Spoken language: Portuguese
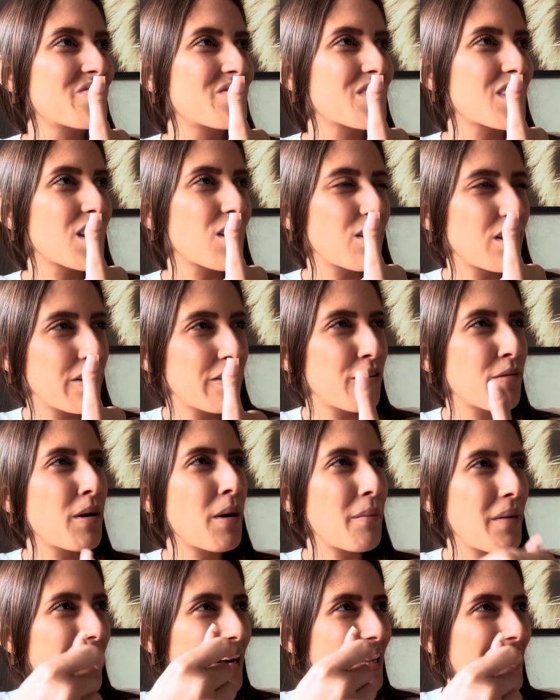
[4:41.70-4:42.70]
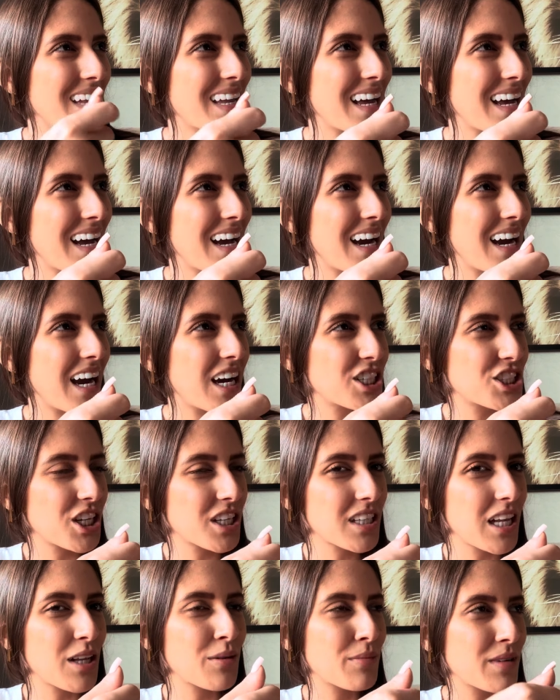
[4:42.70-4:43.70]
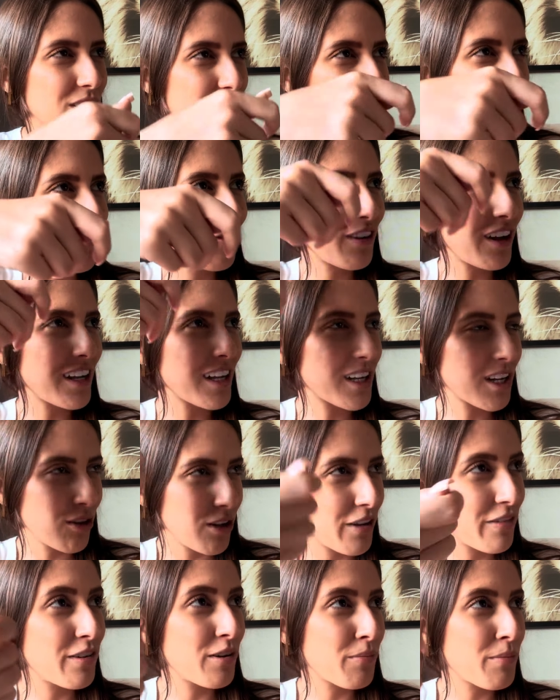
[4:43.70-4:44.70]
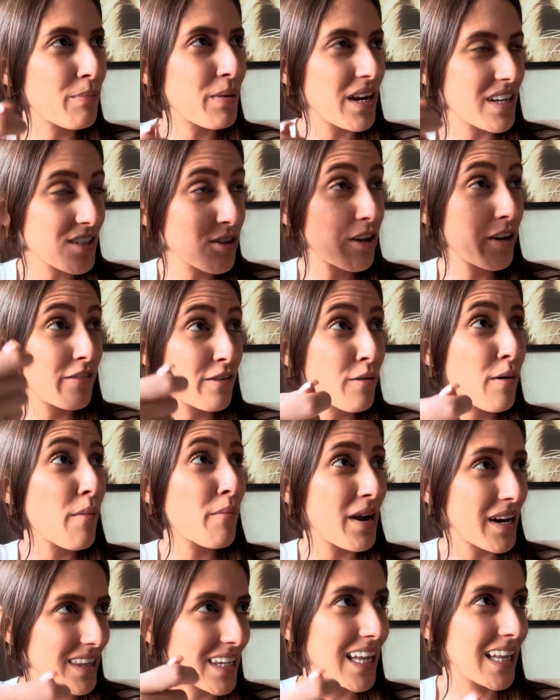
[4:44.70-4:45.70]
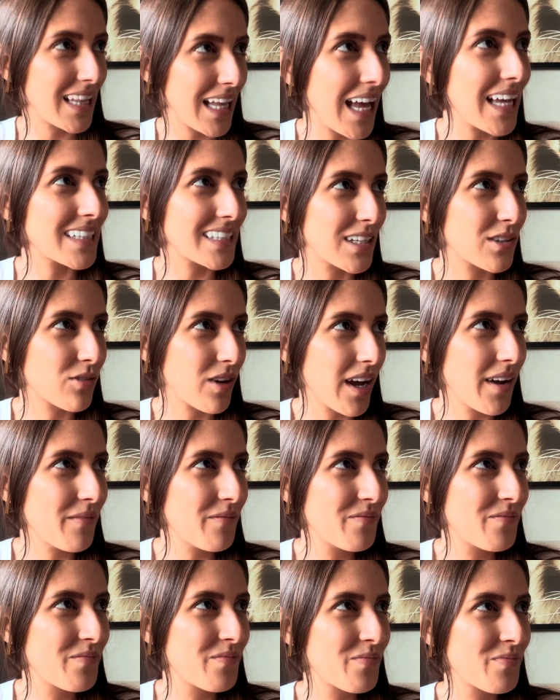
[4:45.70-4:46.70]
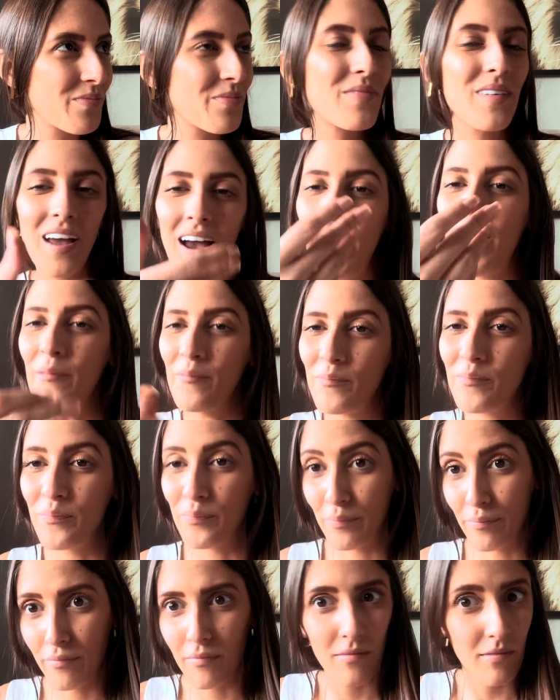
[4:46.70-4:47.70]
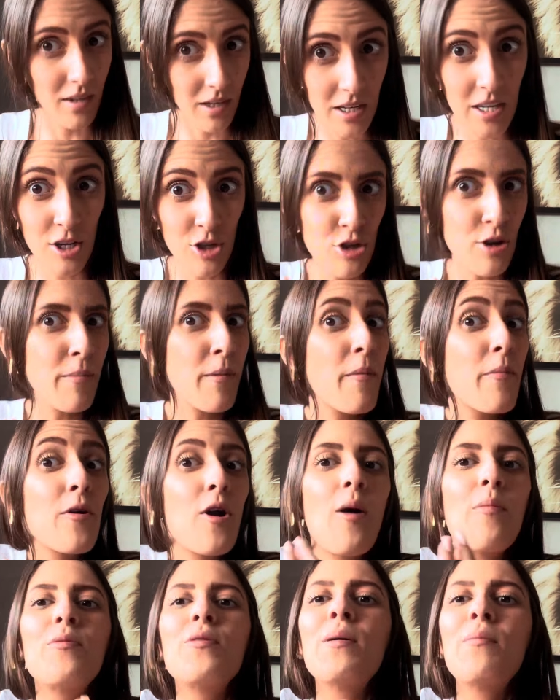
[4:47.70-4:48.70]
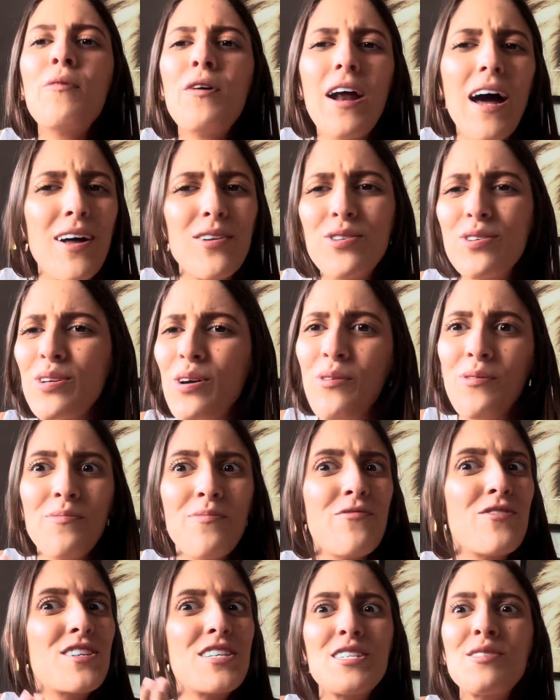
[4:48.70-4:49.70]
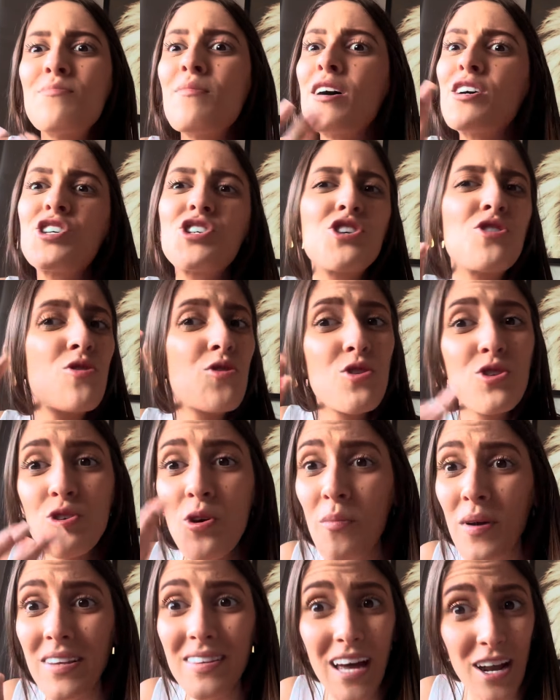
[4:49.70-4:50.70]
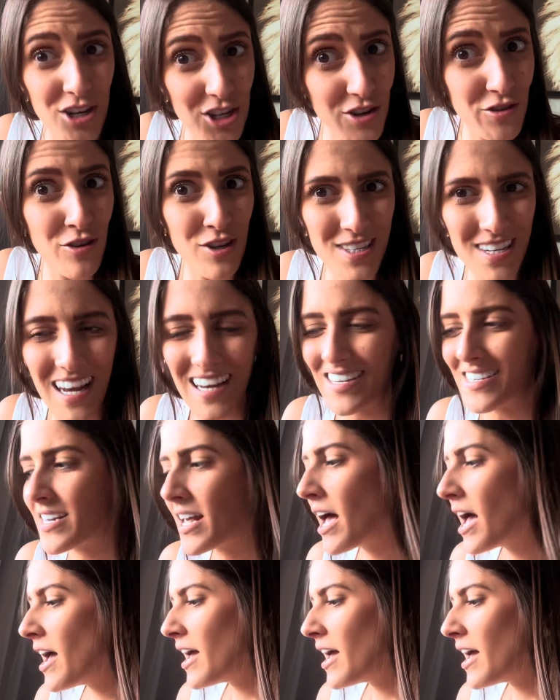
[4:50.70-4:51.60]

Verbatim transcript: Que eu levei Achatado. uma mar... Achatado, mas tu fala que eu levei uma... Parece que eu levei uma martelada, não é? É. é. Isso é meu próprio namorado, então vocês imaginam os comentários de vocês.